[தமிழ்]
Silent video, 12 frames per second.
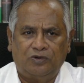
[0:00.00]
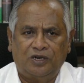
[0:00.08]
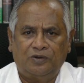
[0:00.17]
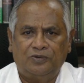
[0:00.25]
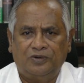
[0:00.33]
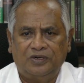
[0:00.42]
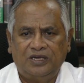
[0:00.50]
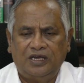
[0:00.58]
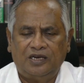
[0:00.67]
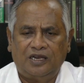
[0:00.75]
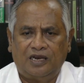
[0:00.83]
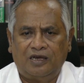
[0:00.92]
உறவு
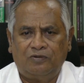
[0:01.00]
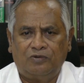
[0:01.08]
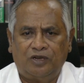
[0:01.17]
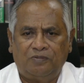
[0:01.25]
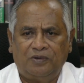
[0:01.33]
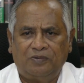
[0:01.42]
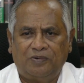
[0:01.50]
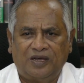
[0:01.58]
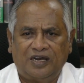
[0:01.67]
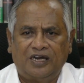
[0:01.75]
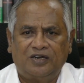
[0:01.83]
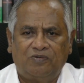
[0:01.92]
என்றெல்லாம் உரிமை
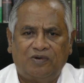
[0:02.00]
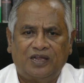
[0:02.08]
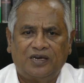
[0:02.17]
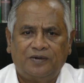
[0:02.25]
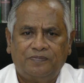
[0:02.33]
பாராட்டுவார்